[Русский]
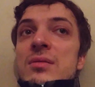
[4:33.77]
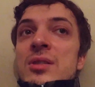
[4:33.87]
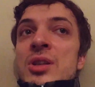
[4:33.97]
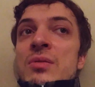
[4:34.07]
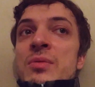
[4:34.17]

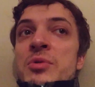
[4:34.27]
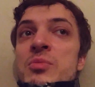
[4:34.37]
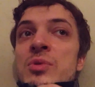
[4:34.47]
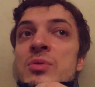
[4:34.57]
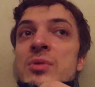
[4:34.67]
И, в
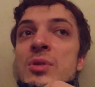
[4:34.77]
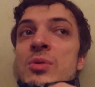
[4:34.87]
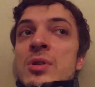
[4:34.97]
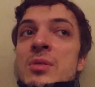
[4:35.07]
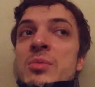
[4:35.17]
общем-то, он
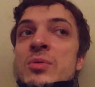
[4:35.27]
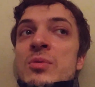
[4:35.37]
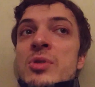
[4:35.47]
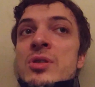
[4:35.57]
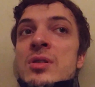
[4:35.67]
такой как бы
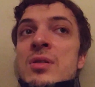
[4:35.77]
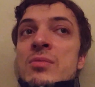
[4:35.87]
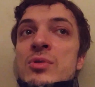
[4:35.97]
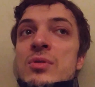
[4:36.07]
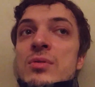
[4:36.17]
образный, там
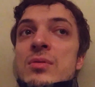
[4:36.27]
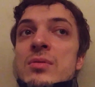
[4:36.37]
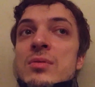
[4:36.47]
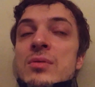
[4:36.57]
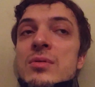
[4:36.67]
вот
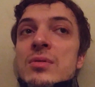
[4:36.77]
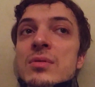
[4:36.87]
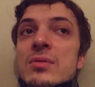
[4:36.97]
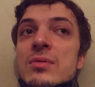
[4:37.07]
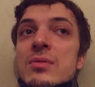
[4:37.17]
э,
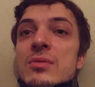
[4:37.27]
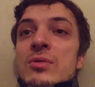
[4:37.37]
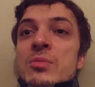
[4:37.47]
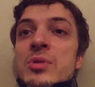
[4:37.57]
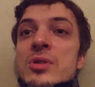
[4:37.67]

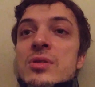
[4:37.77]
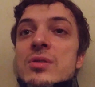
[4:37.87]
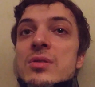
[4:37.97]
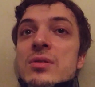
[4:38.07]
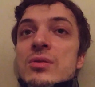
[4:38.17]
образ
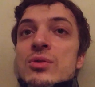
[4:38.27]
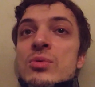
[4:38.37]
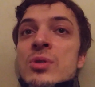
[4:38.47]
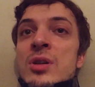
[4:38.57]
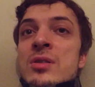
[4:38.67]

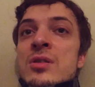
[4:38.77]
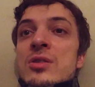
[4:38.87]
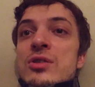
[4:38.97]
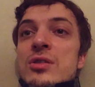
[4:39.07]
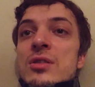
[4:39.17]

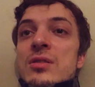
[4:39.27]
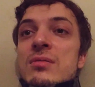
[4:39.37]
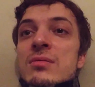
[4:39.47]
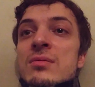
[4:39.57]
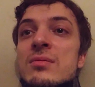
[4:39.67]
скукотищи
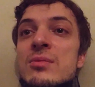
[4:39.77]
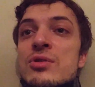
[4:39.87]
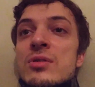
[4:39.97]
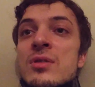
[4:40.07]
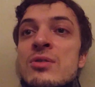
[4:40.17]

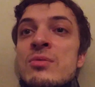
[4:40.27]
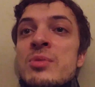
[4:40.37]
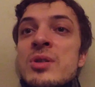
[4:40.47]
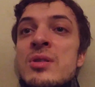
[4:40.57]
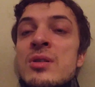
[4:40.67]
очень хорошо
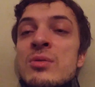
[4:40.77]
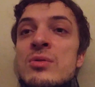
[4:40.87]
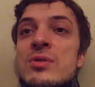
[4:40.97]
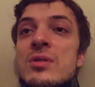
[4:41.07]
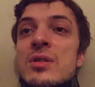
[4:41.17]

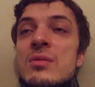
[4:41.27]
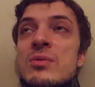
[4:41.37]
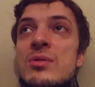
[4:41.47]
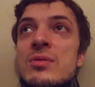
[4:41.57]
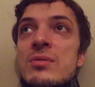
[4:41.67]
передается, так
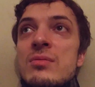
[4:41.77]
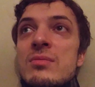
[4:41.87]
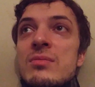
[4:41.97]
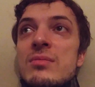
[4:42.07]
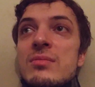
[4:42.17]
вот.
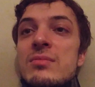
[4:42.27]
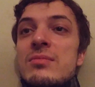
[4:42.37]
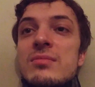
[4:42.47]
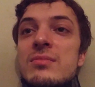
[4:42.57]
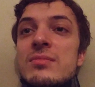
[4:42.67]
Э,
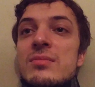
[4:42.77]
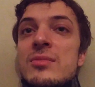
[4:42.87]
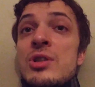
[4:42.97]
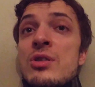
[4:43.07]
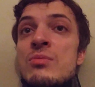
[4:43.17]

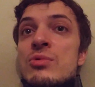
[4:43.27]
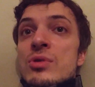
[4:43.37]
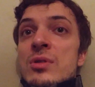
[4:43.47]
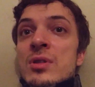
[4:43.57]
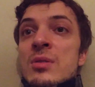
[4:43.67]
и даже
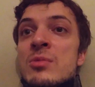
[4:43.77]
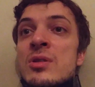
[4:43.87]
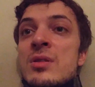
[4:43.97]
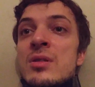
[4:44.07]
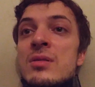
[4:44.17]
музыка
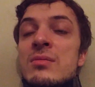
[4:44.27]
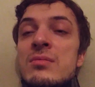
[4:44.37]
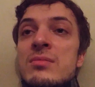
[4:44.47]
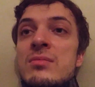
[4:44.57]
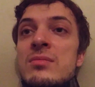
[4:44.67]
нормальная,
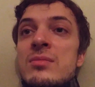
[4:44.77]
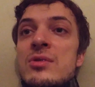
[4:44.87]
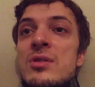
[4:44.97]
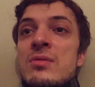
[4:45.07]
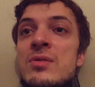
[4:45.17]

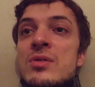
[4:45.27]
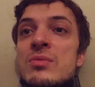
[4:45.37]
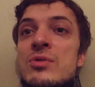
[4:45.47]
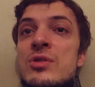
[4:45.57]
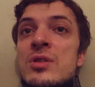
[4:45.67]

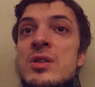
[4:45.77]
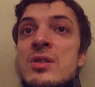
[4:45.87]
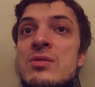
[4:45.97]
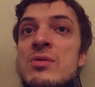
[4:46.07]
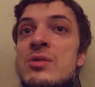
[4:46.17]
соответствующая.
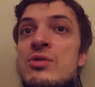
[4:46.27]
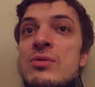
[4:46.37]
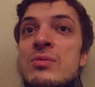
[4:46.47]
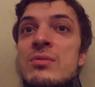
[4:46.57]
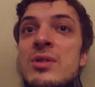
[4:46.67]
Единственное,
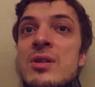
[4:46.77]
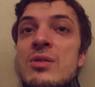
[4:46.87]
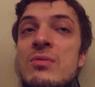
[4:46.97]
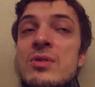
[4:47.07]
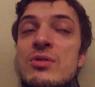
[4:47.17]
что я
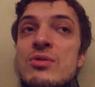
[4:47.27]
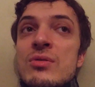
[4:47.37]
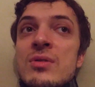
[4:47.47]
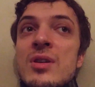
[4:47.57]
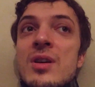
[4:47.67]
как увидел, что